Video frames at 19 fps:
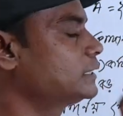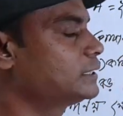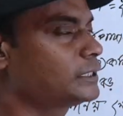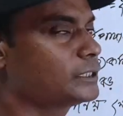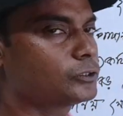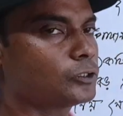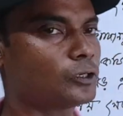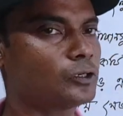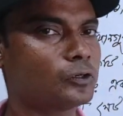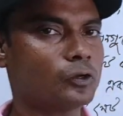
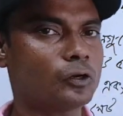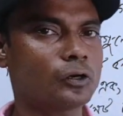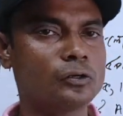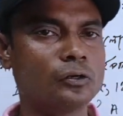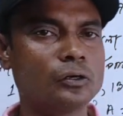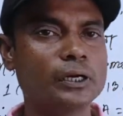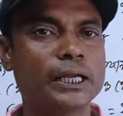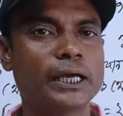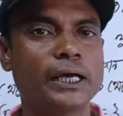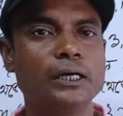যখন লক্ষ্য
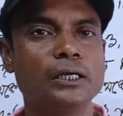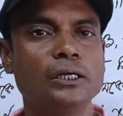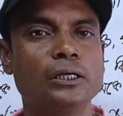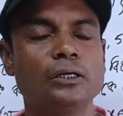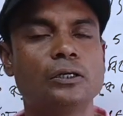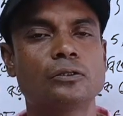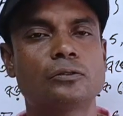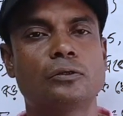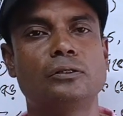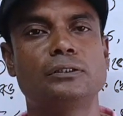করে
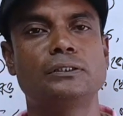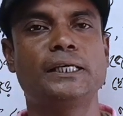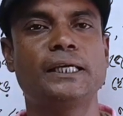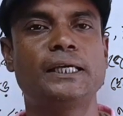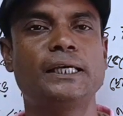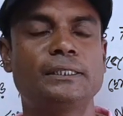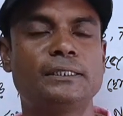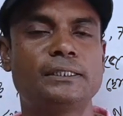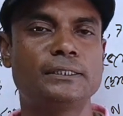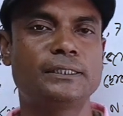তখন
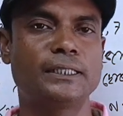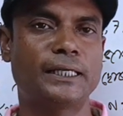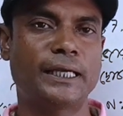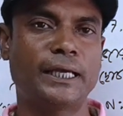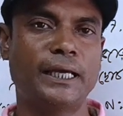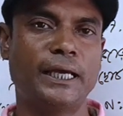দেখিচ্ছি যেটা